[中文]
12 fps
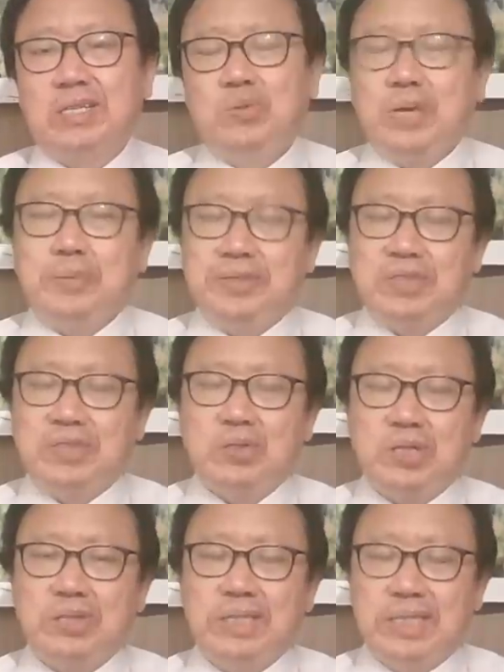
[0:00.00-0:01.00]
全部烧
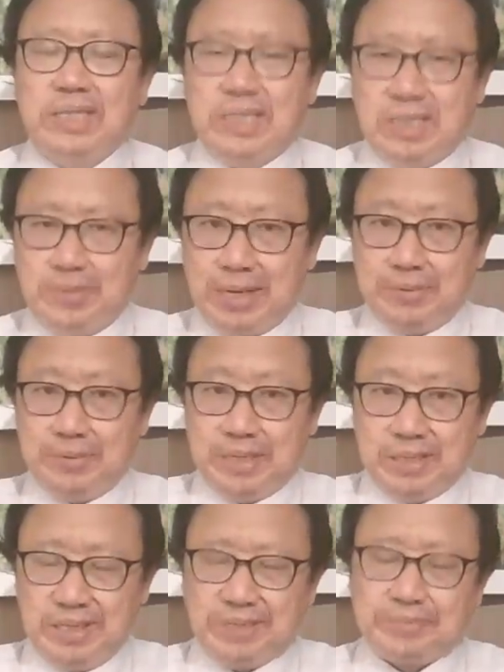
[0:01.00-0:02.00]
焦，一片
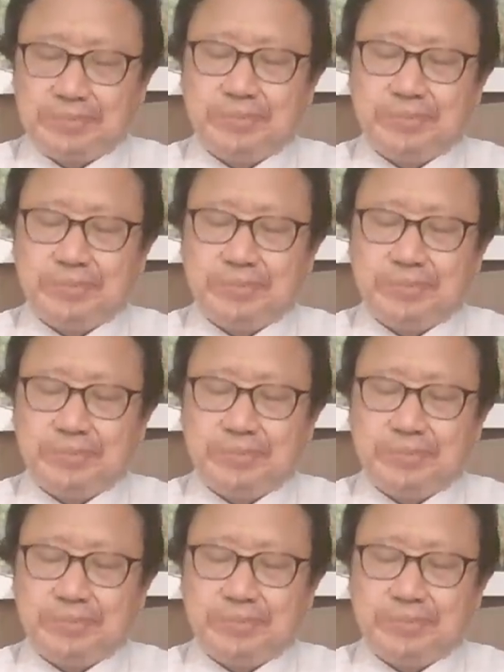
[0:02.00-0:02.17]
平地，